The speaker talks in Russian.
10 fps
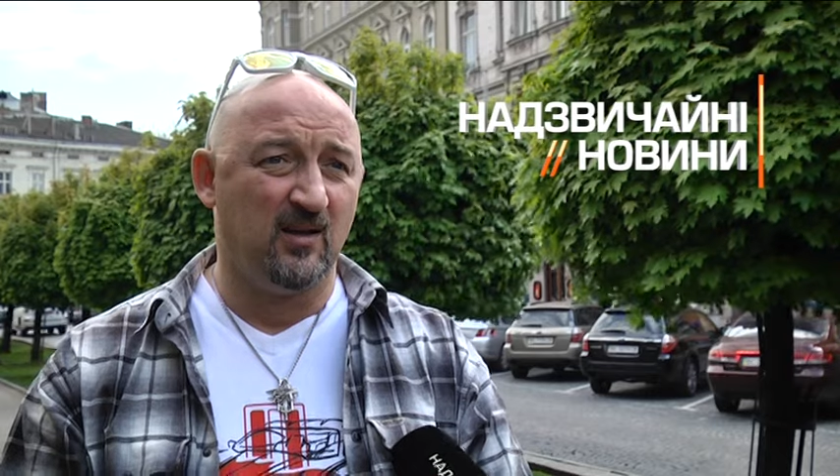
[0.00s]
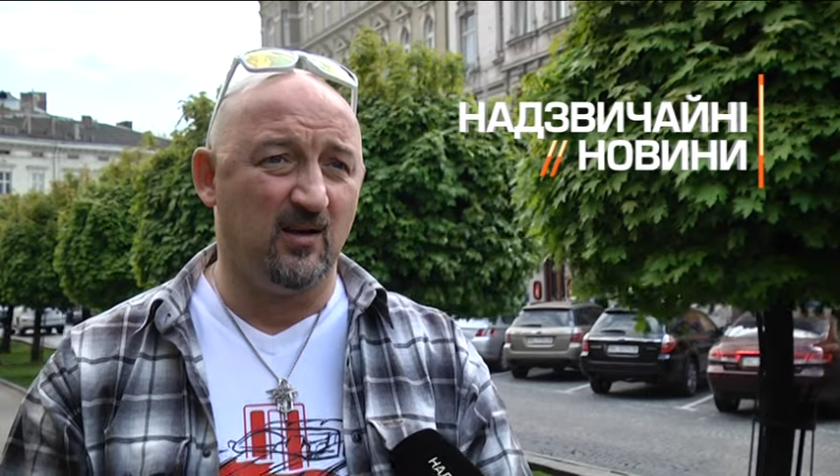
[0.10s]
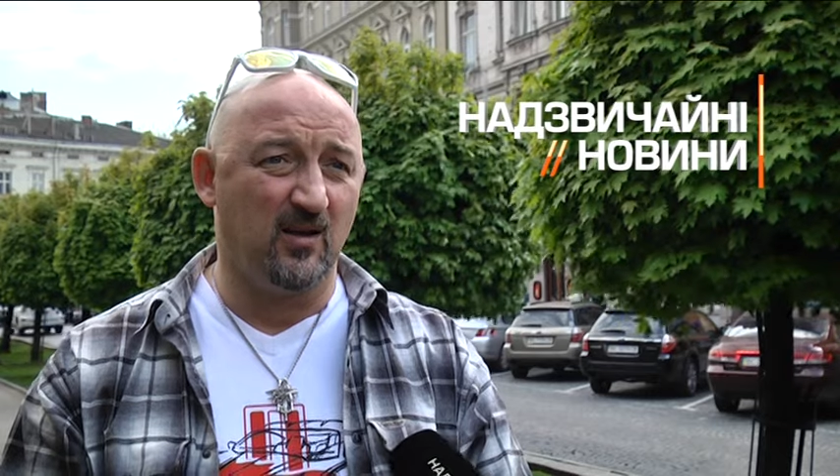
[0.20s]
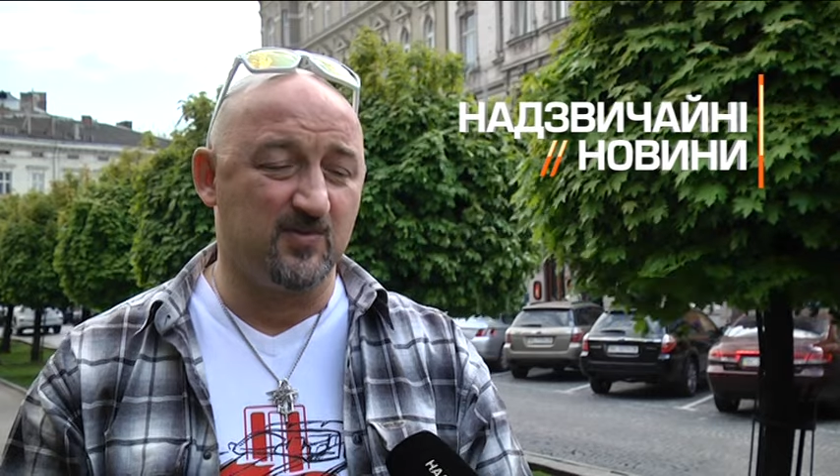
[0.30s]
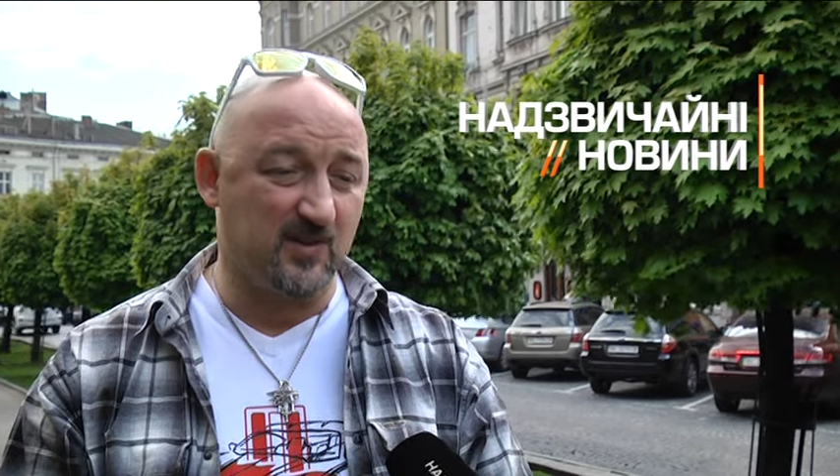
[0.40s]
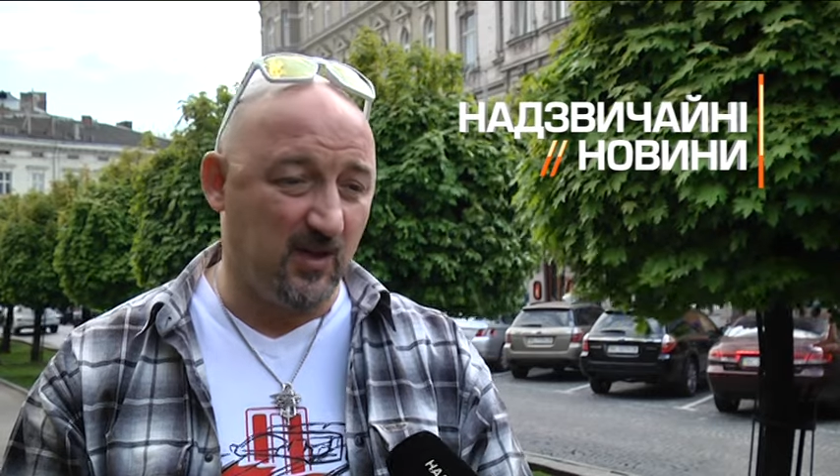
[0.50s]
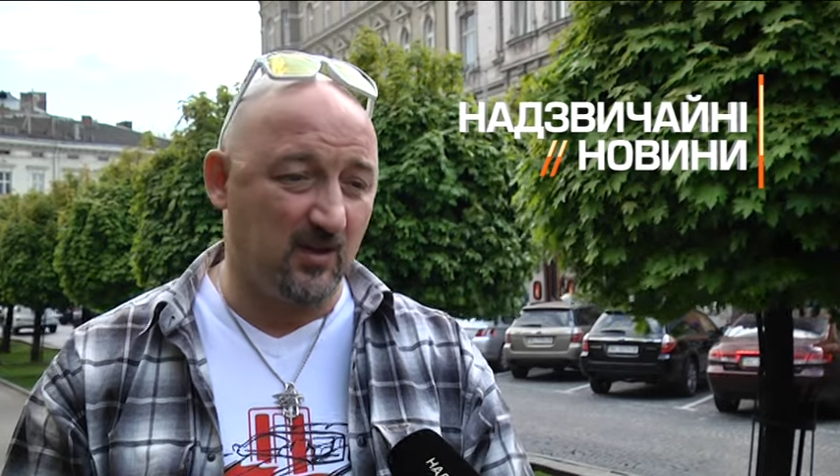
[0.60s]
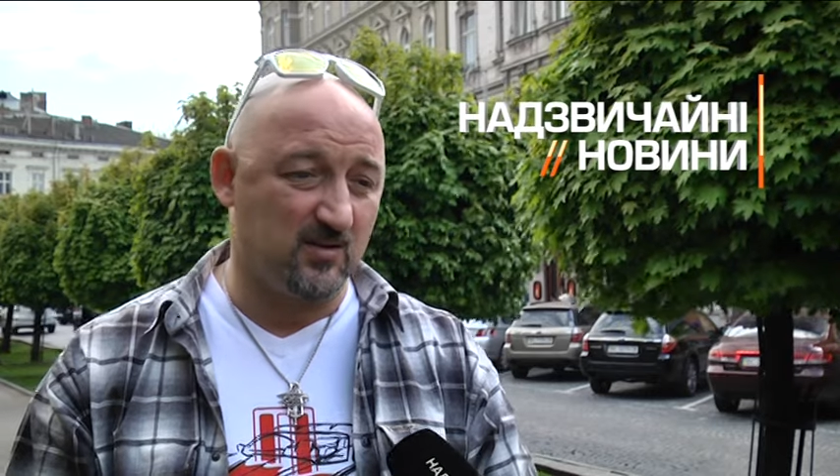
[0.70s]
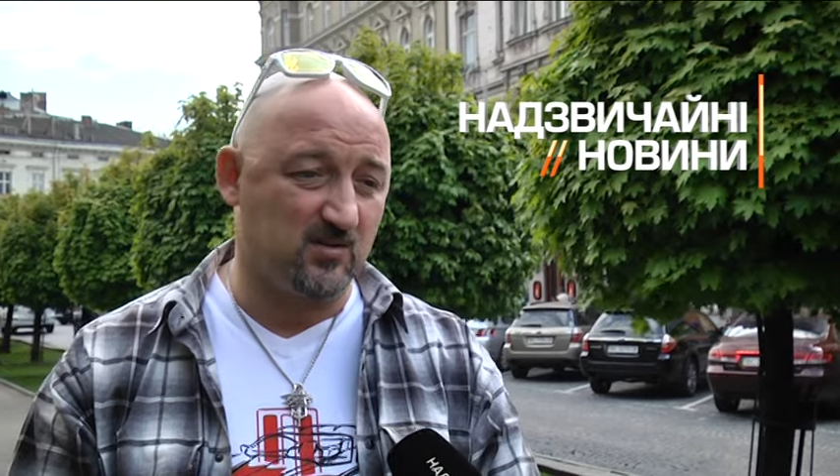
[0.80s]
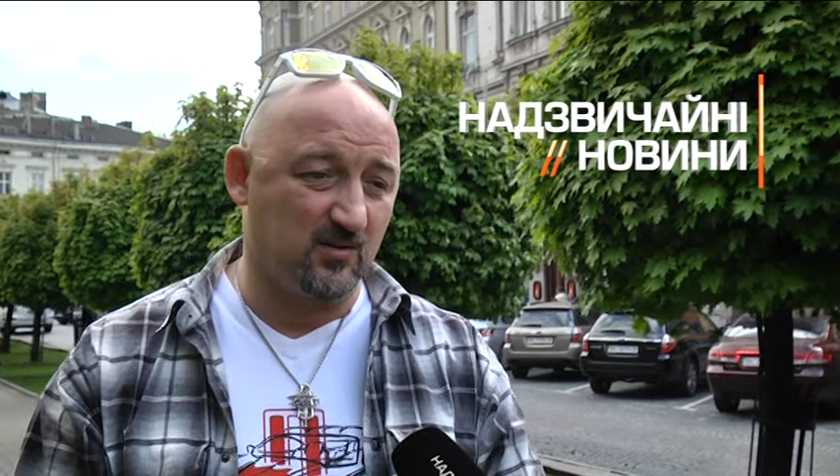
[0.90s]
э,
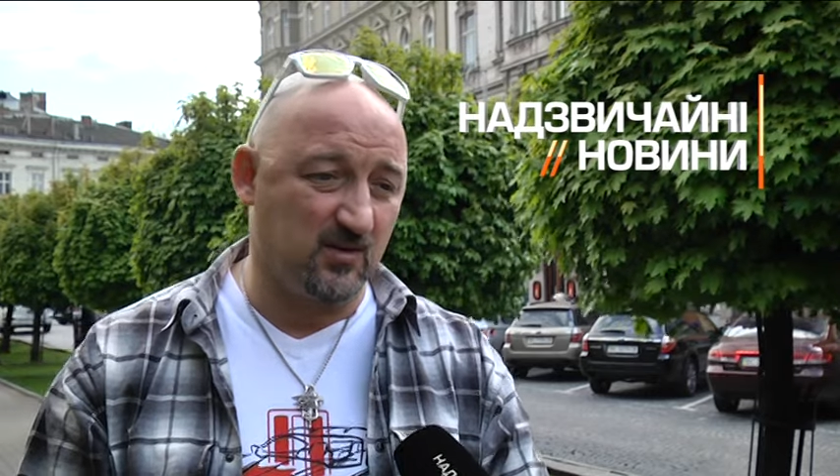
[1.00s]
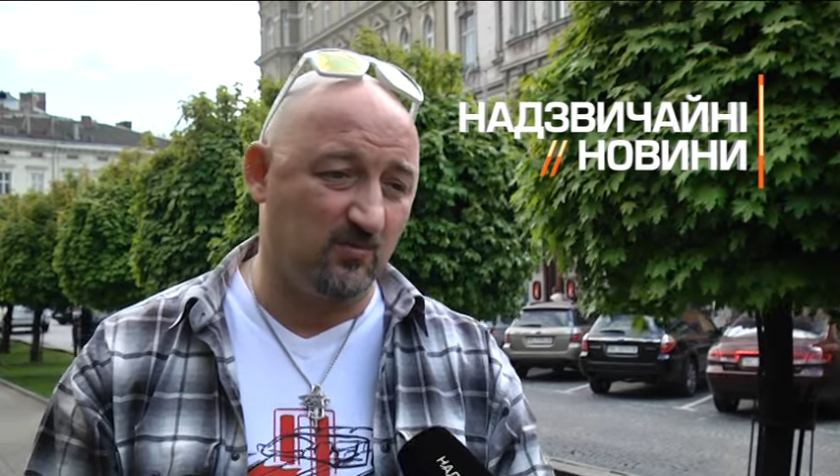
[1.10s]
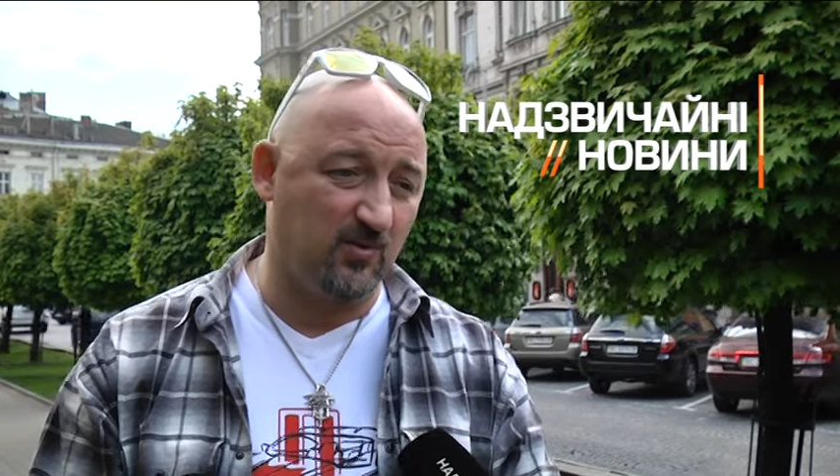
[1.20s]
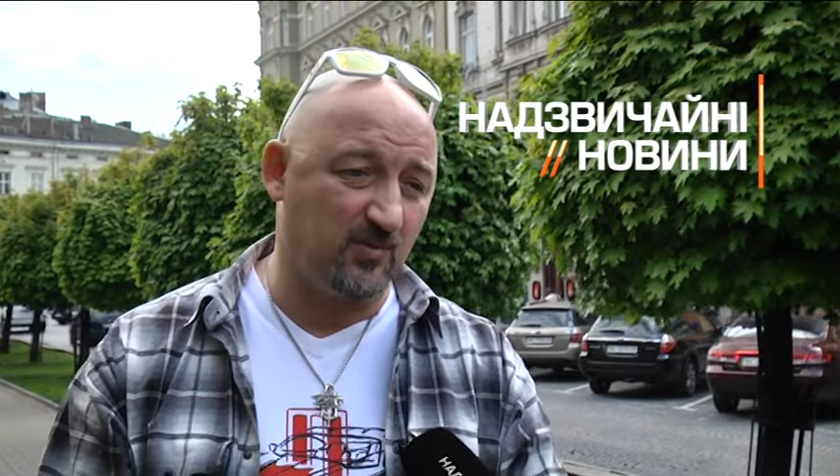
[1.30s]
обстоятельствах нам бы